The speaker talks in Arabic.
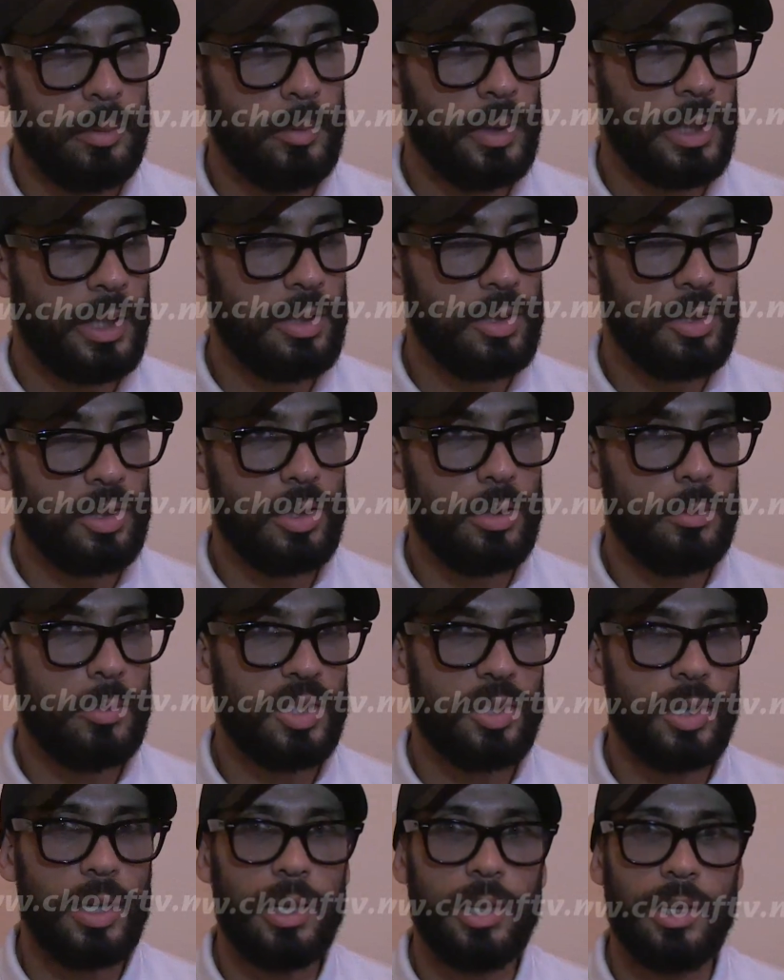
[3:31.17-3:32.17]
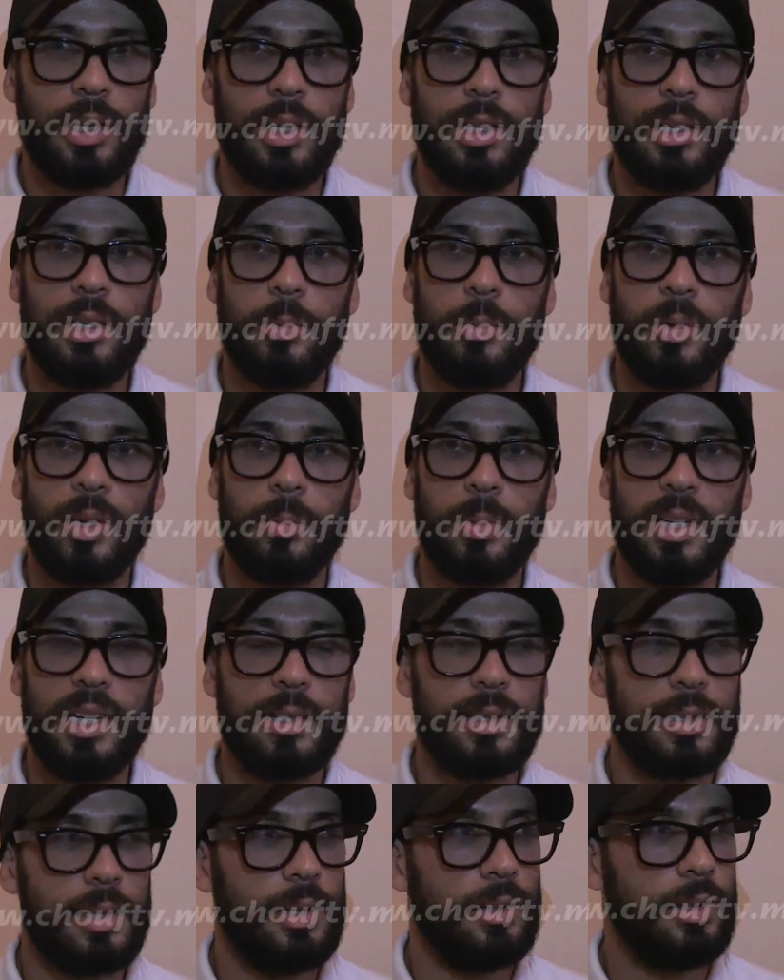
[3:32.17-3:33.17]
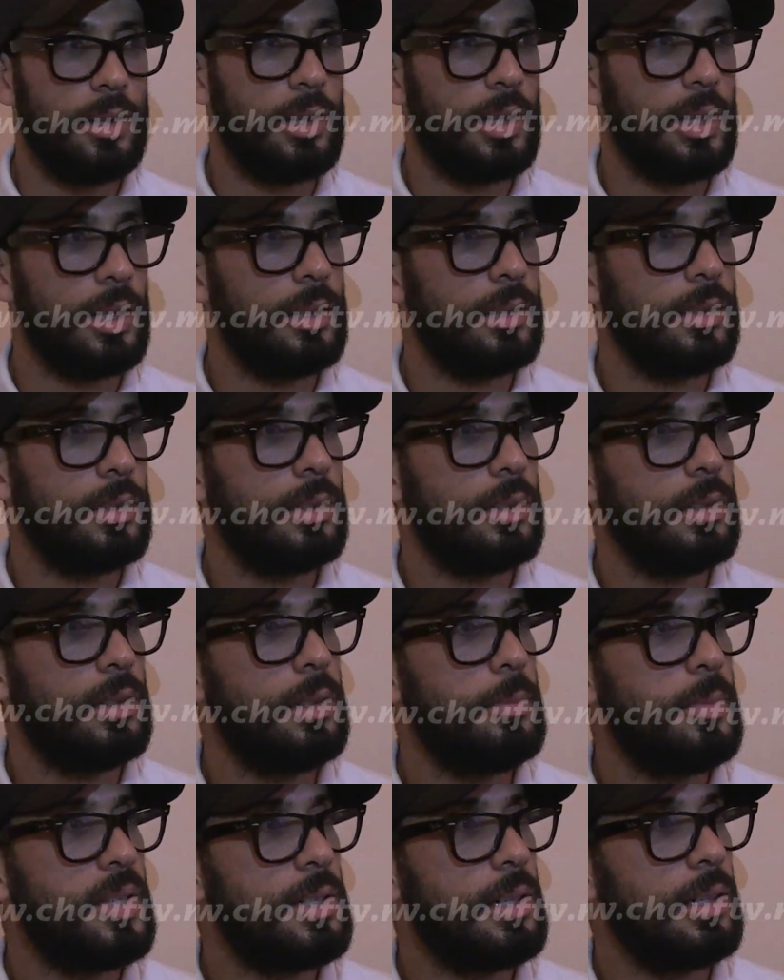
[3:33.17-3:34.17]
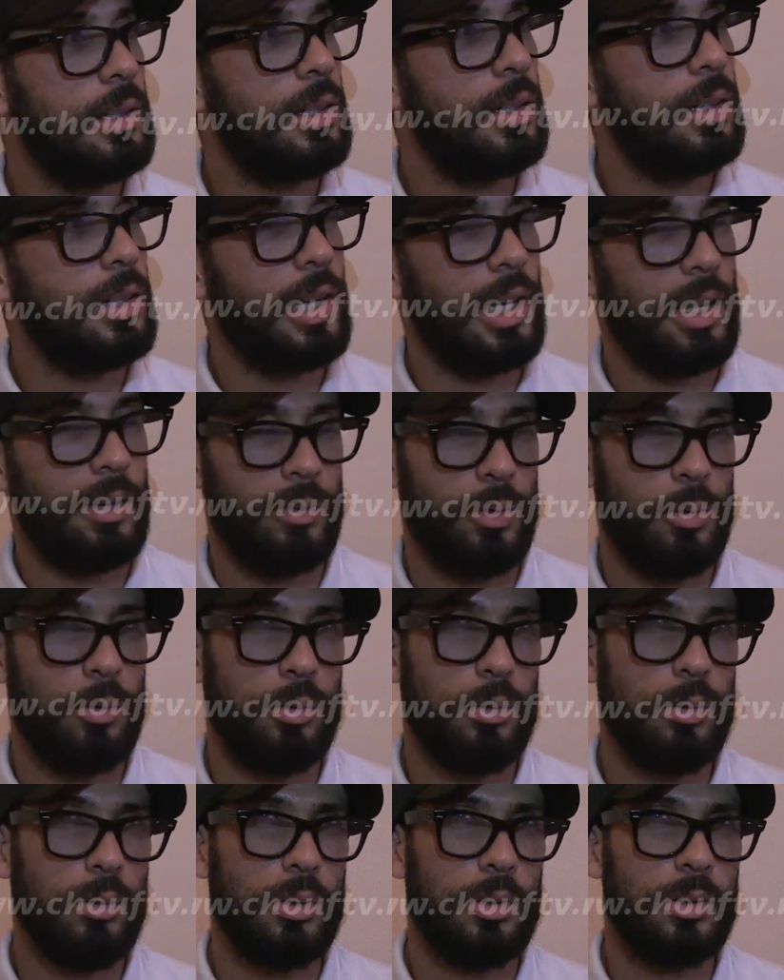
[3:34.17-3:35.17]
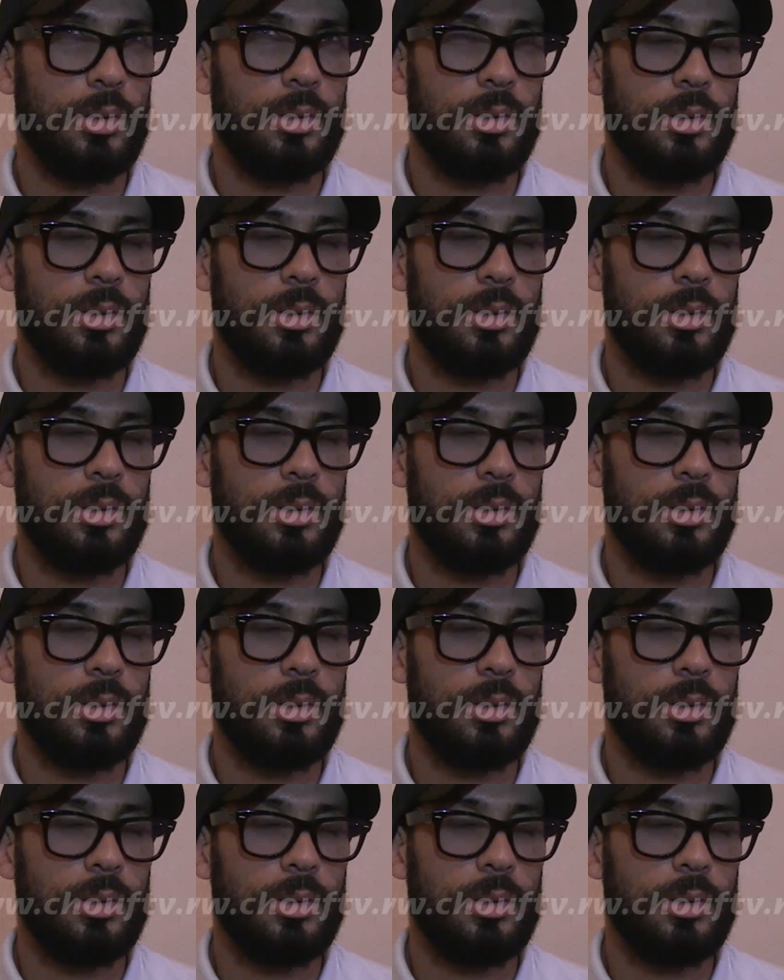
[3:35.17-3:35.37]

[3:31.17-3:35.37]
ما كاينش شي مشاكل كبيره بالعكس حنا كان المنزل ديالنا كيعرف الهدوء